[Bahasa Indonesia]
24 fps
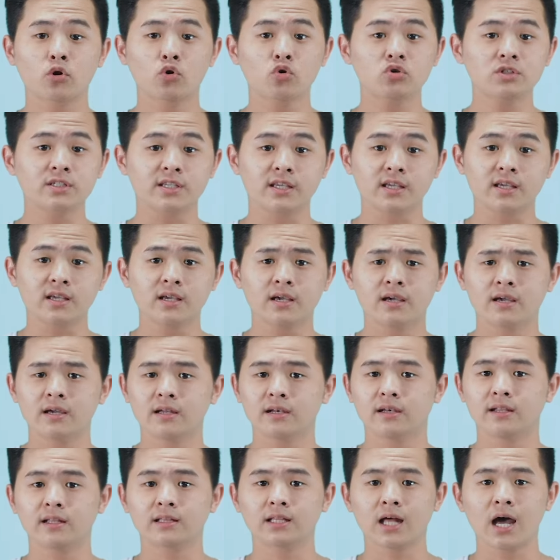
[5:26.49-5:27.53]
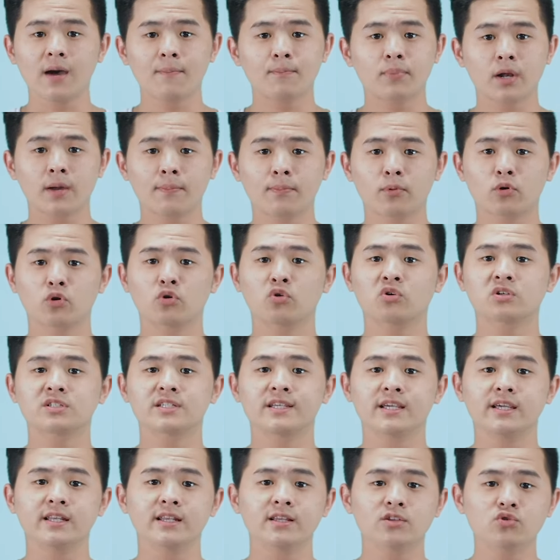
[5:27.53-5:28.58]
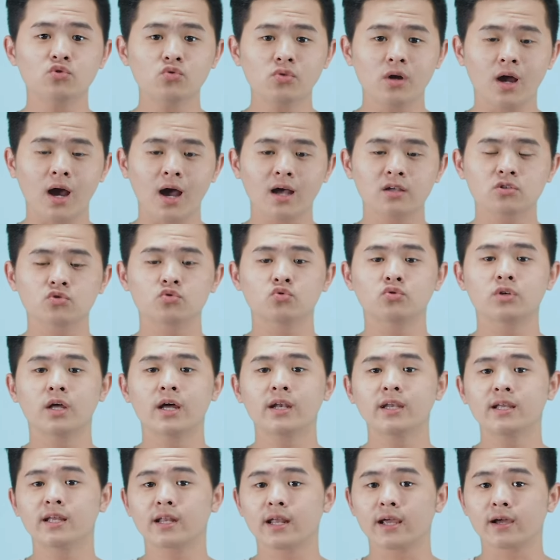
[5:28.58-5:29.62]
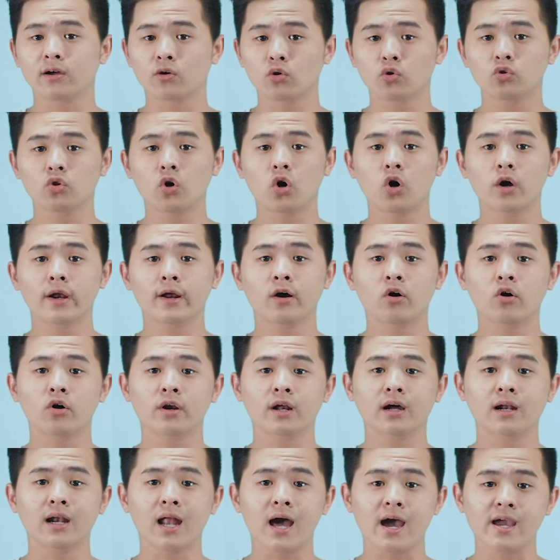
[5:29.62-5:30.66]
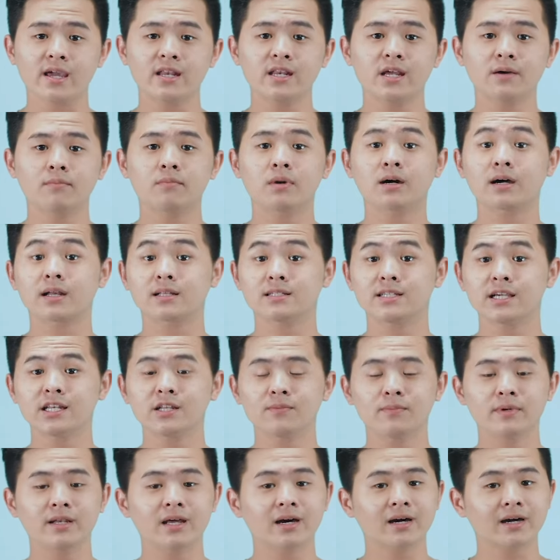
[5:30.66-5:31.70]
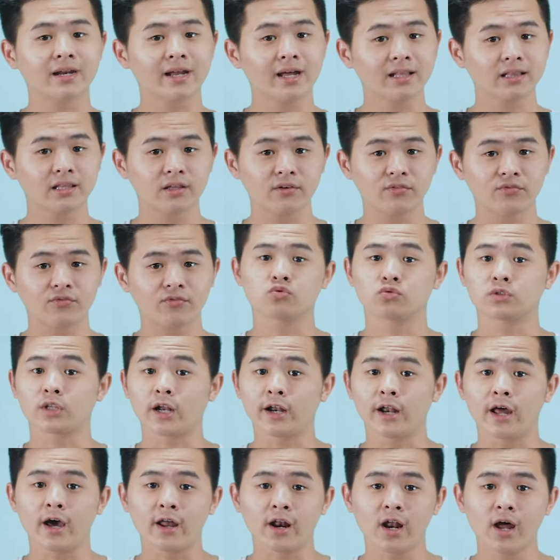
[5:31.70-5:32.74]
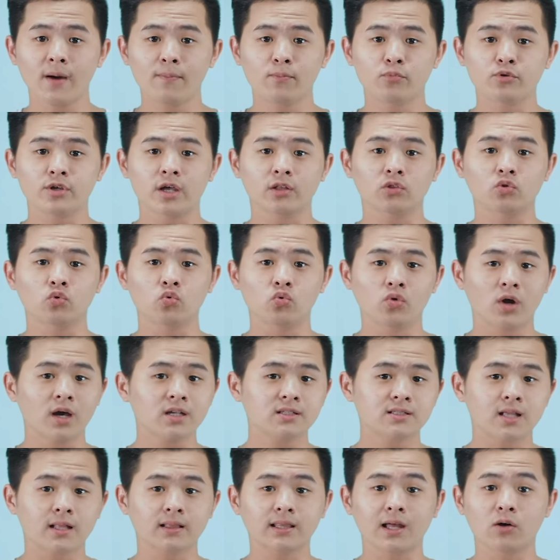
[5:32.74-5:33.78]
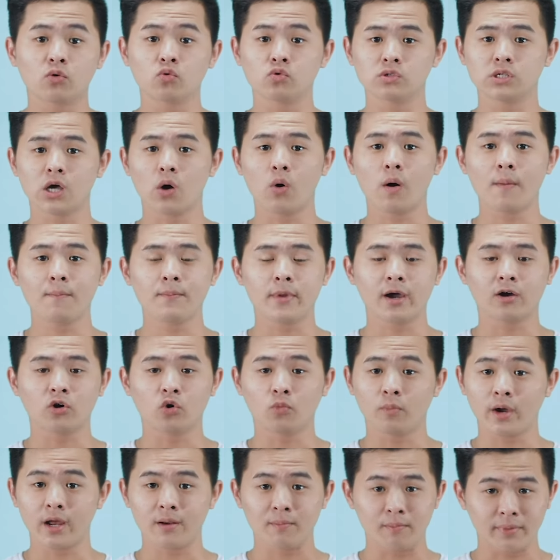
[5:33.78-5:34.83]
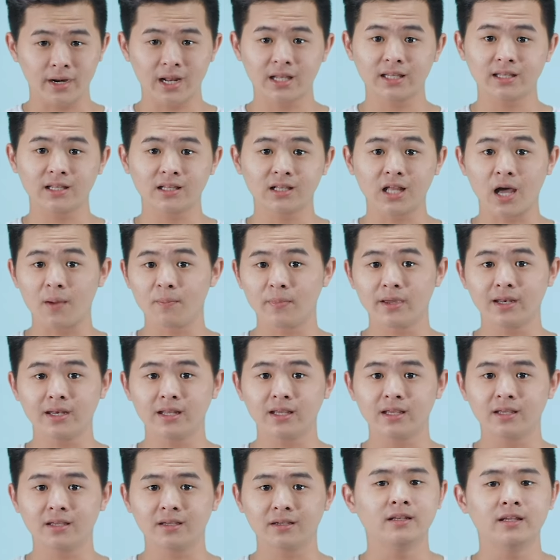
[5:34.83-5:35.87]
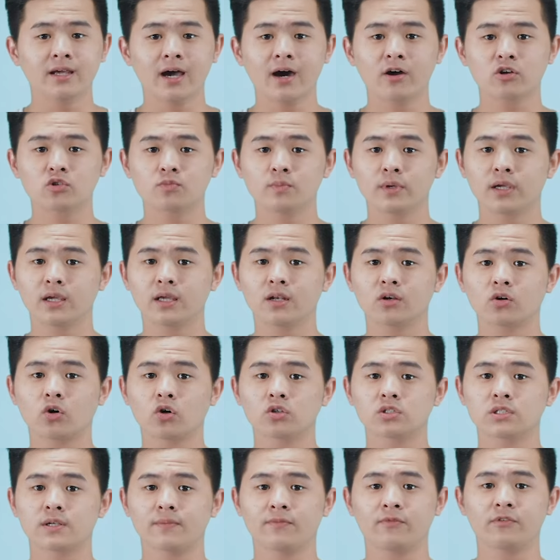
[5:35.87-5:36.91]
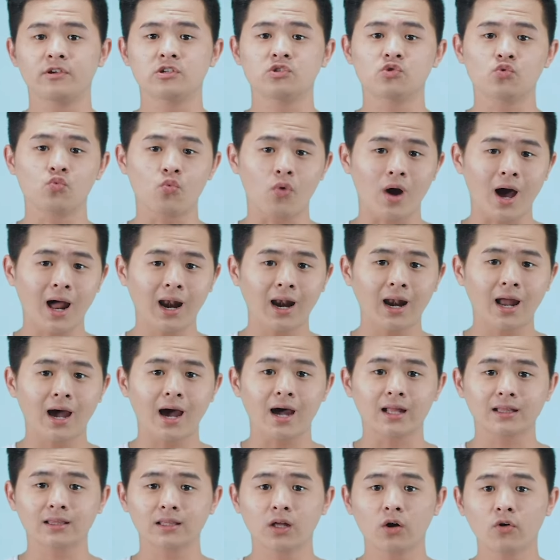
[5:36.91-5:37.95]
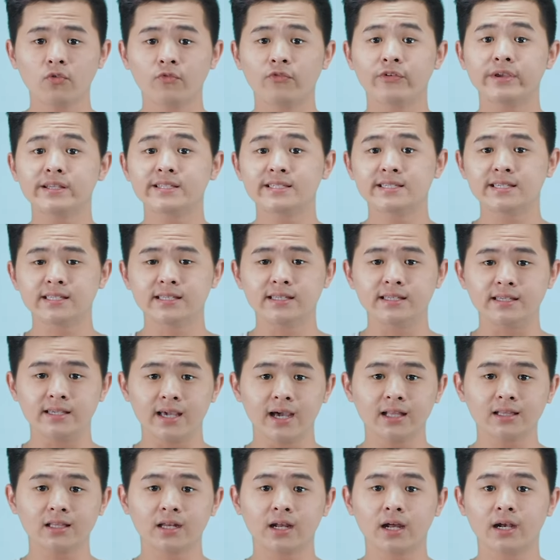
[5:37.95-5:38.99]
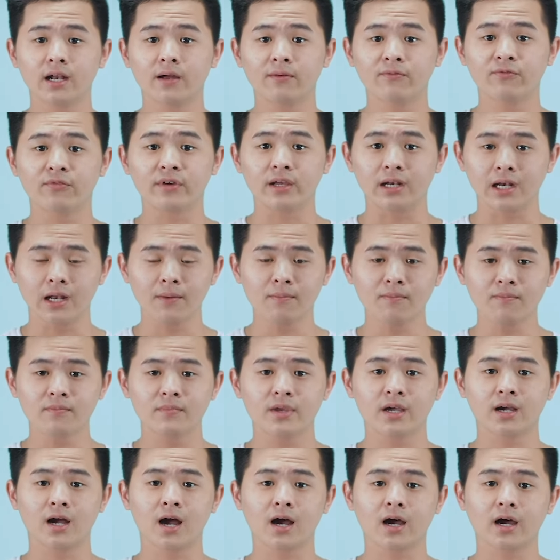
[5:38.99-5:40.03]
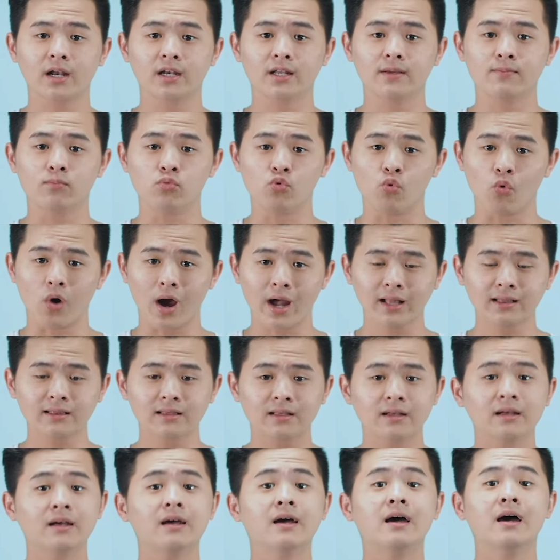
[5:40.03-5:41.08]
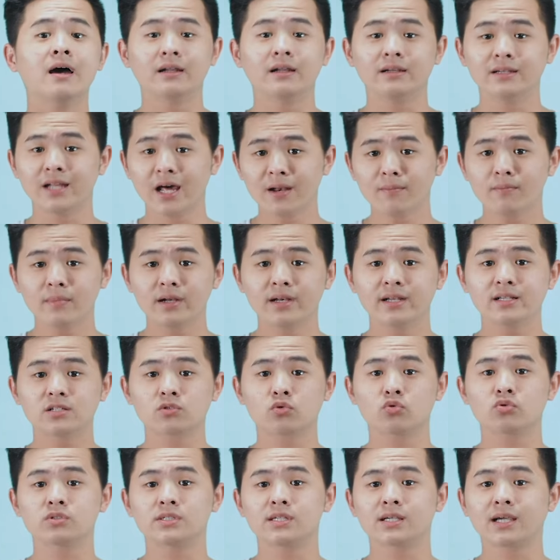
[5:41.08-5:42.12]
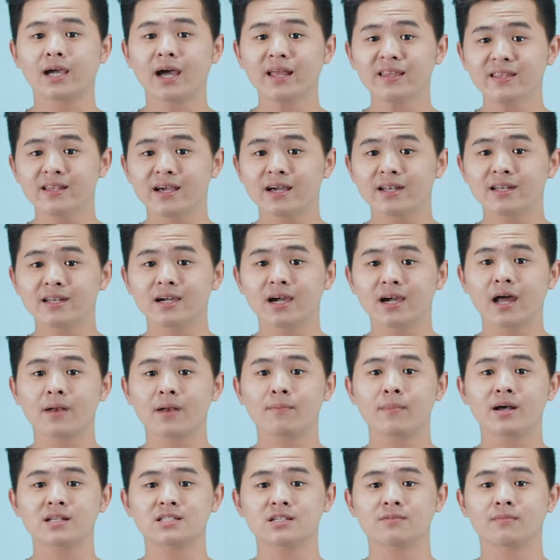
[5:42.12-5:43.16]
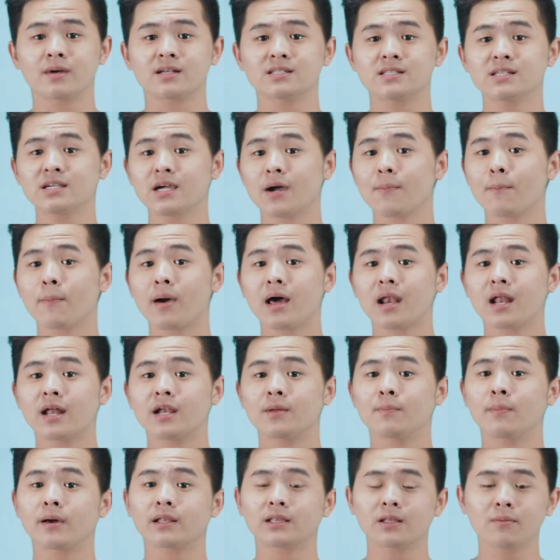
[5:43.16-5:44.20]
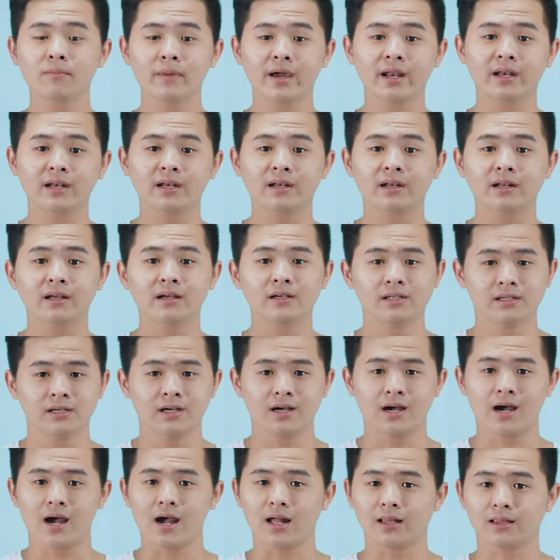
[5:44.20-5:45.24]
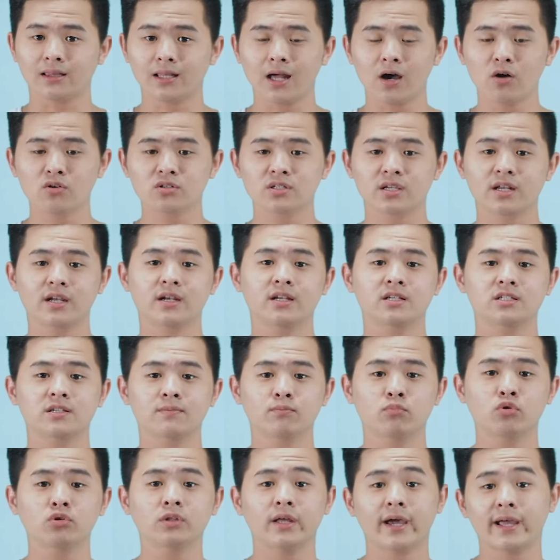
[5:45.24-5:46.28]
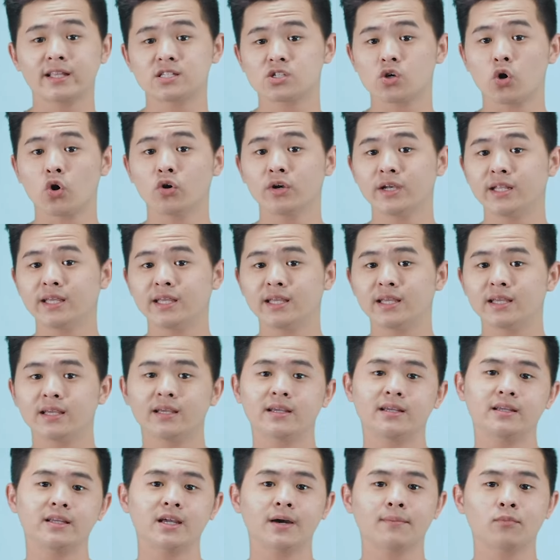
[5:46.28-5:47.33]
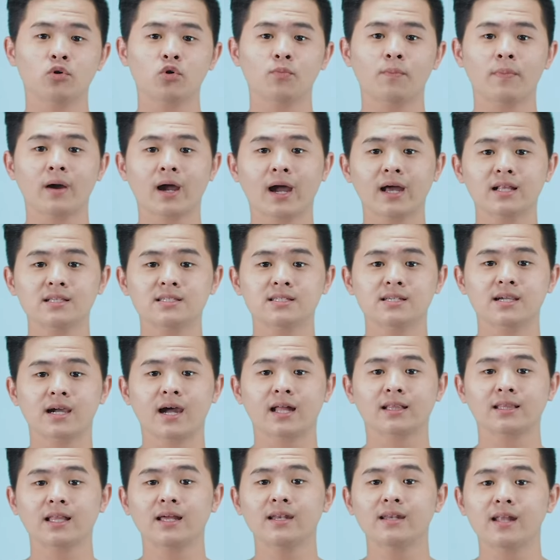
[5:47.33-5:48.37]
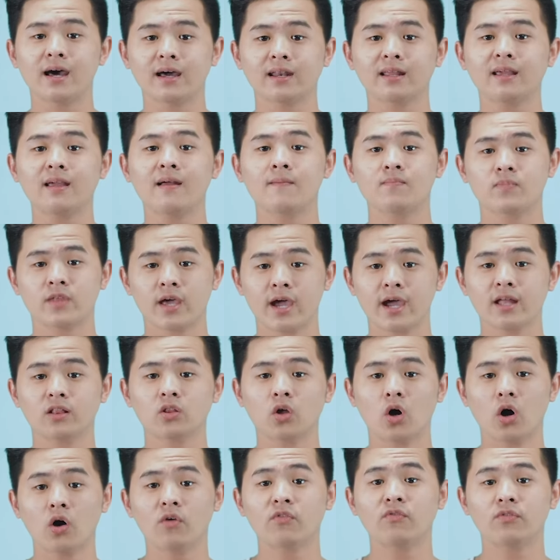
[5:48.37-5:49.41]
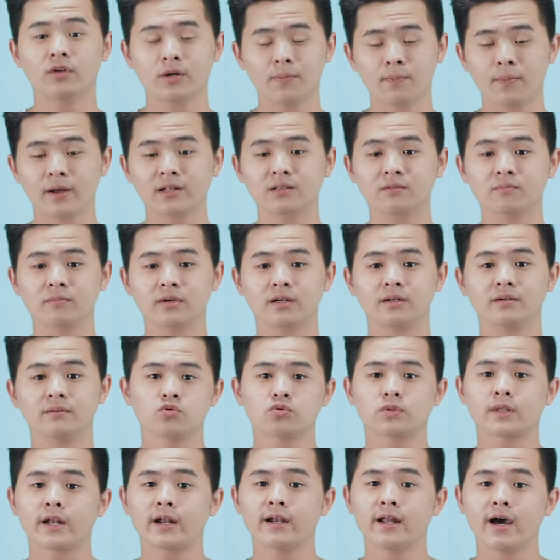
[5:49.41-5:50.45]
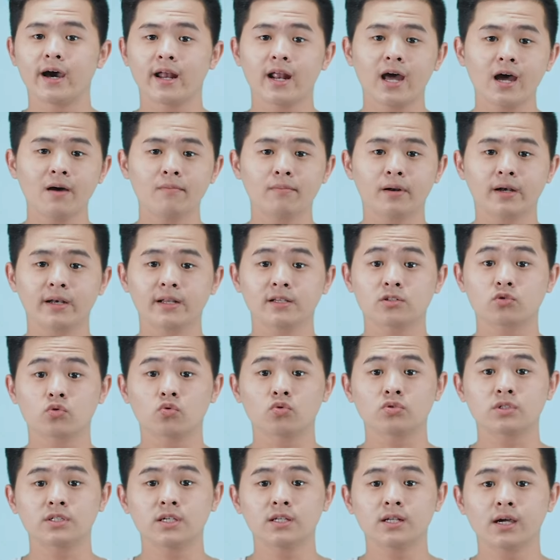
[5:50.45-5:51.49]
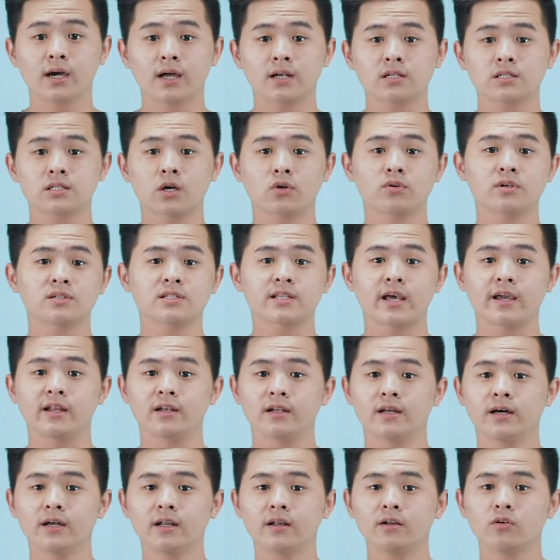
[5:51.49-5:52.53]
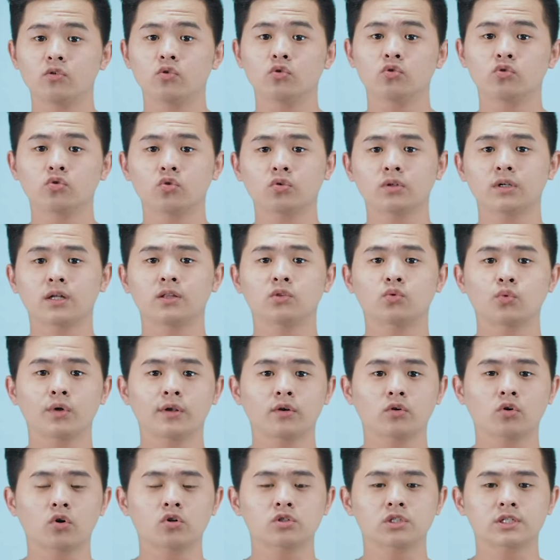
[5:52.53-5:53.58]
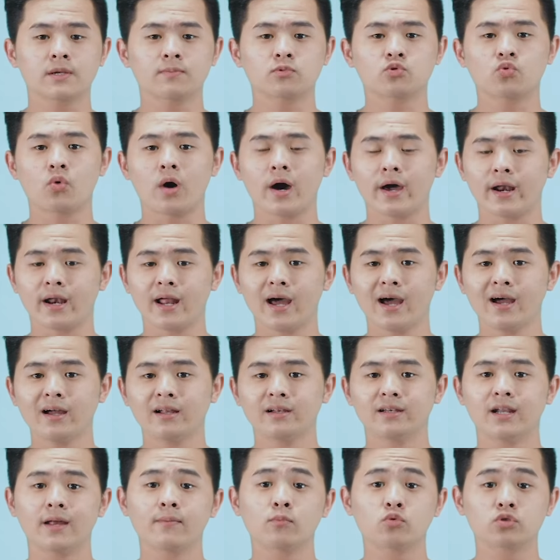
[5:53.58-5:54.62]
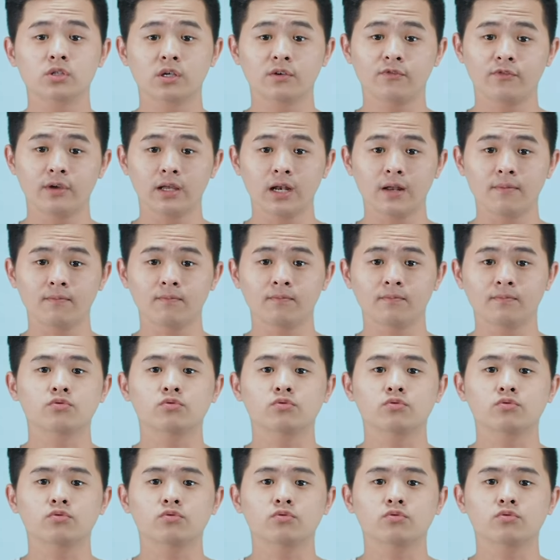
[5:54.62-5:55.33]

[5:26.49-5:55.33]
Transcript: produksi, di tahap praproduksi ini juga sudah direkrut orang-orang lain yang bekerja di bidang kreatif. Sutradara punya tugas dan tanggung jawab yang lumayan berat di tahap ini. Dia harus bikin konsep visual atau visi dia terhadap film yang akan dibuat dan mendiskusikannya dengan masing-masing kepala departemen atau sering disebut HOD yang merupakan singkatan dari Head of Department. Sutradara berdiskusi dengan sound designer untuk nentuin konsep suara dan musik film.